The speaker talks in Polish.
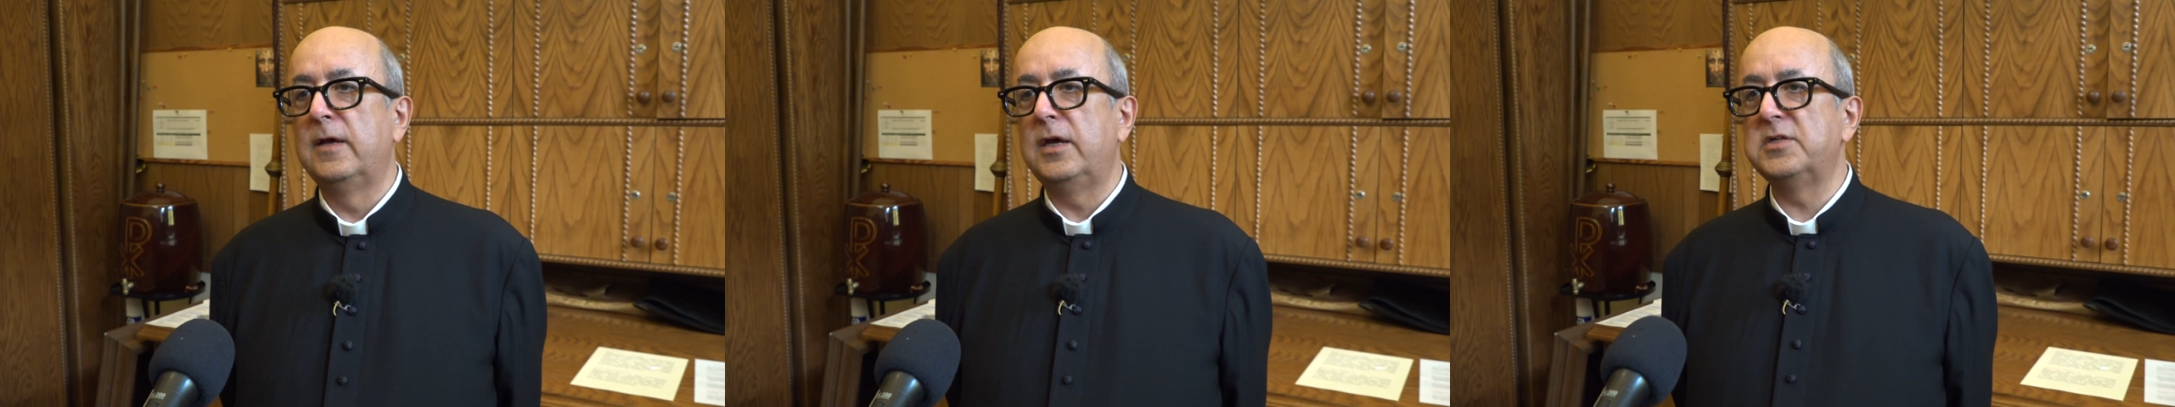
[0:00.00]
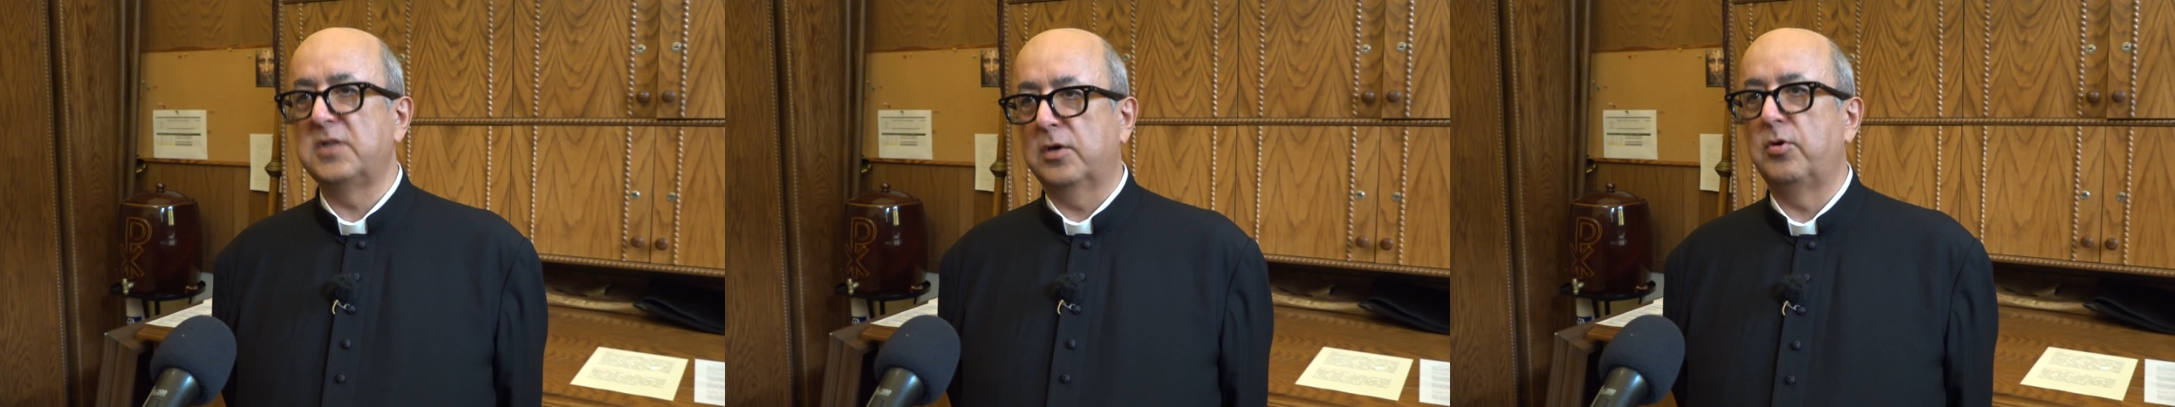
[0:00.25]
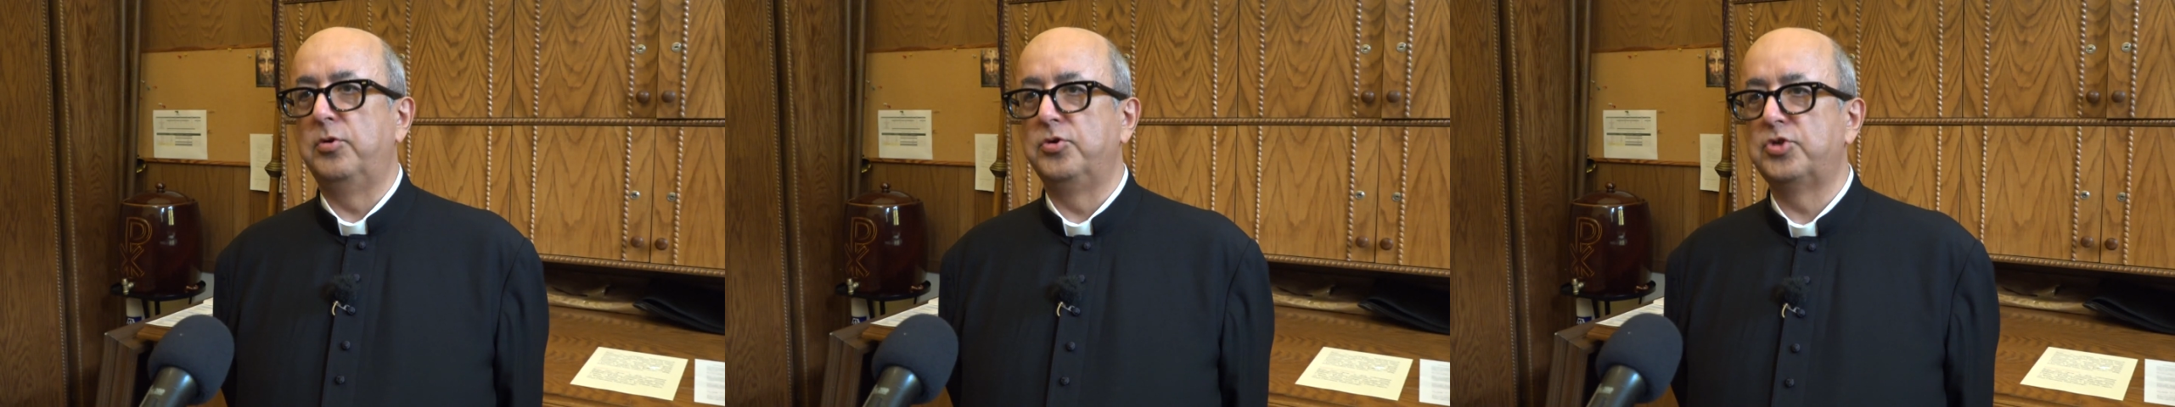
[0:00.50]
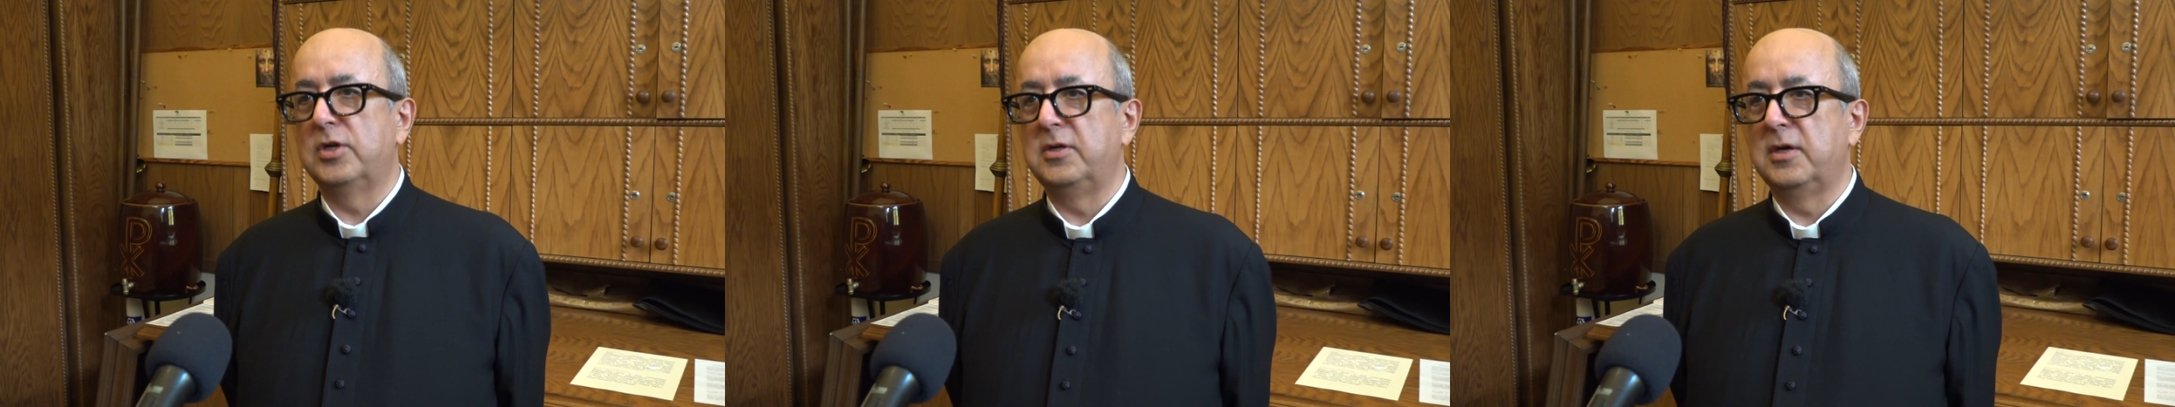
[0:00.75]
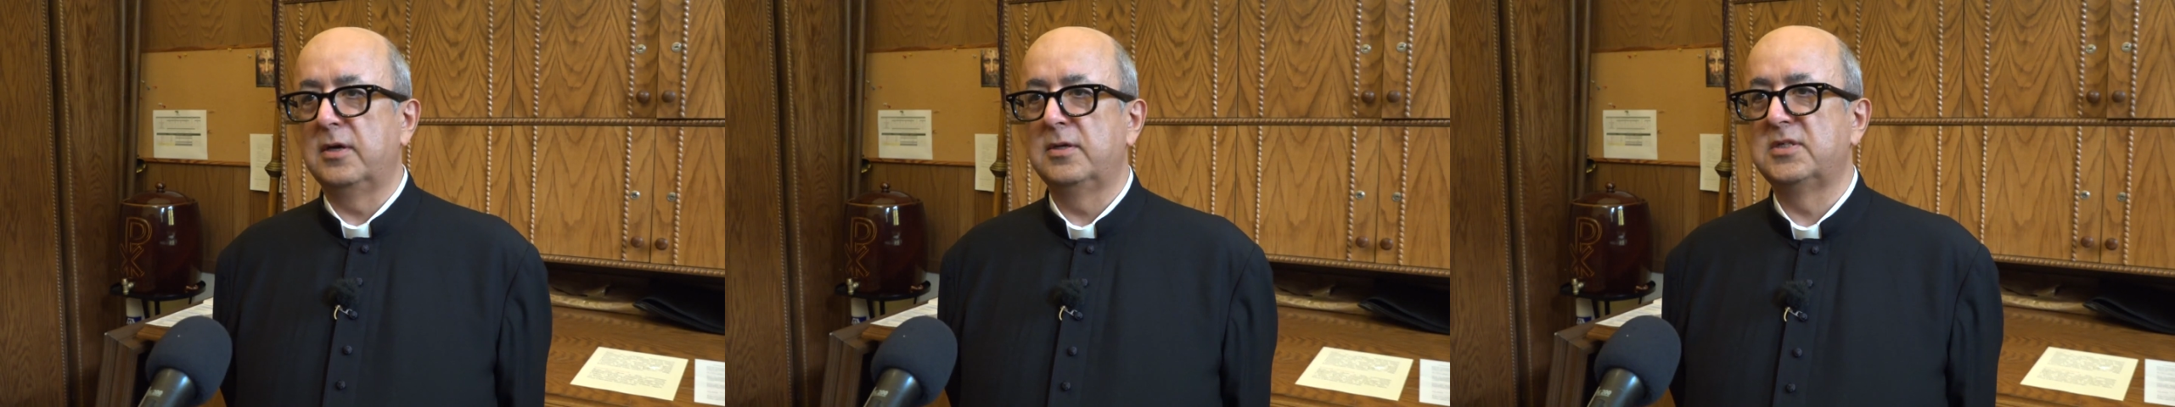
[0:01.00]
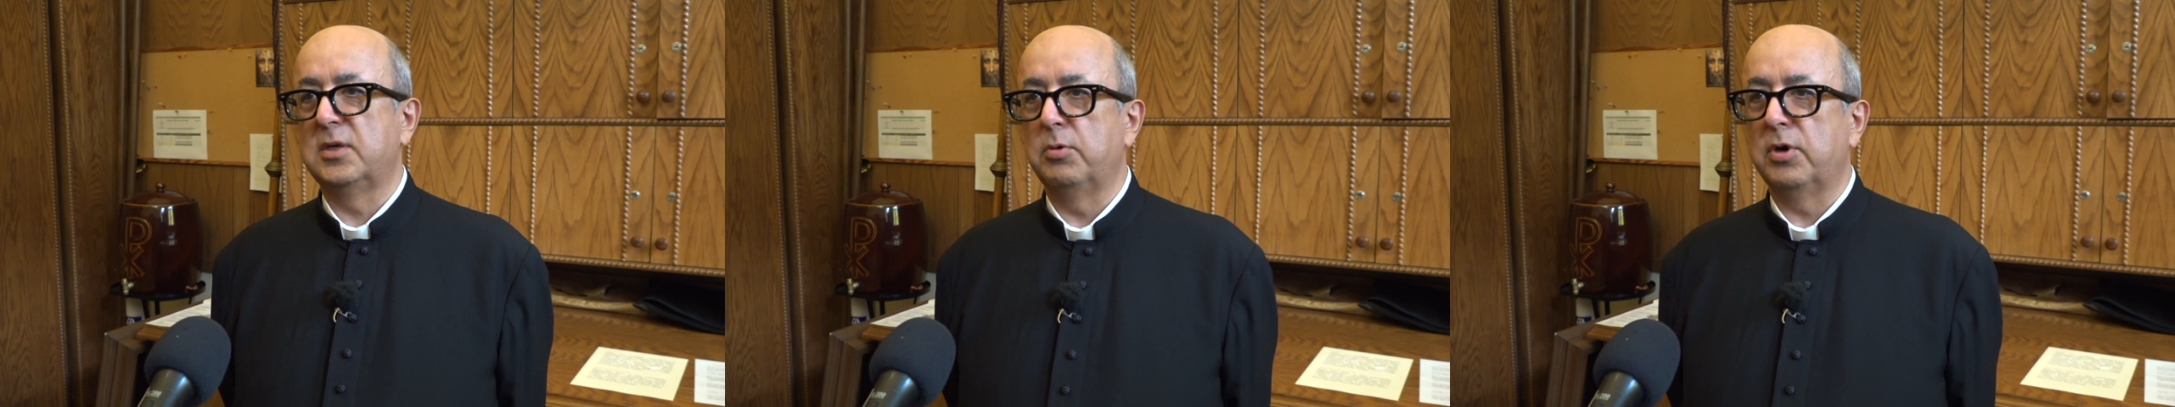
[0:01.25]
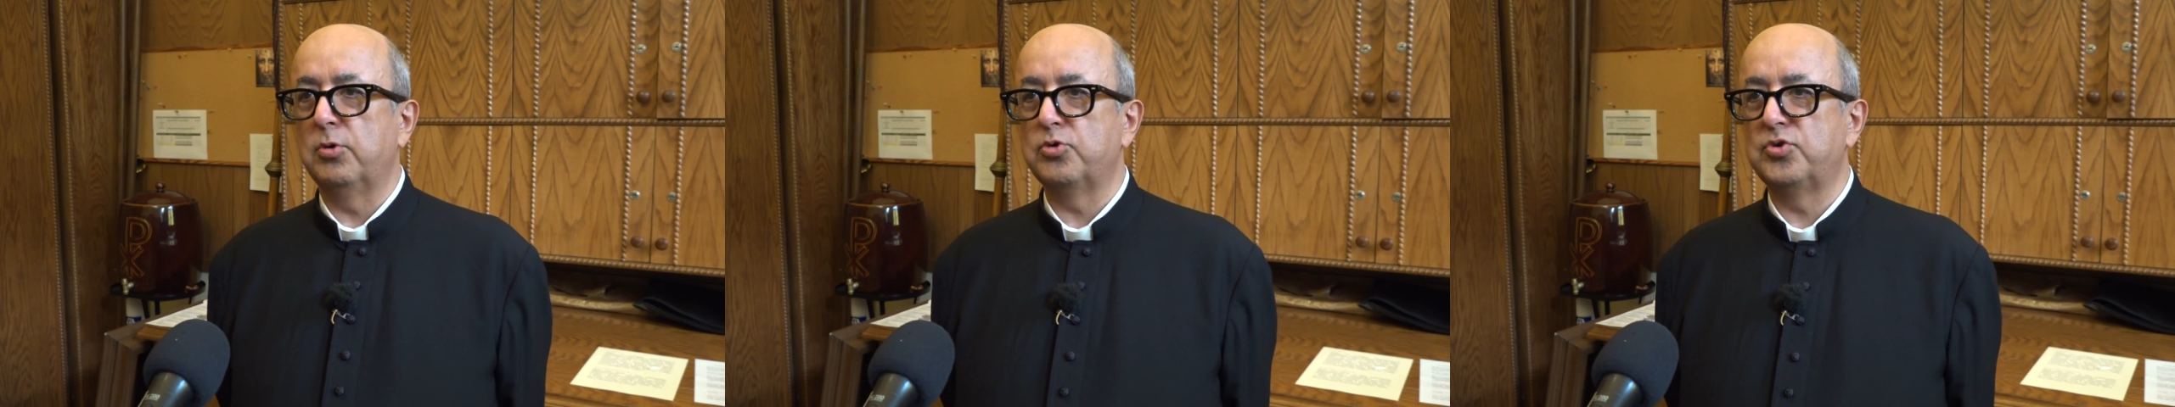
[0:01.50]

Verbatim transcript: i zakończenie całego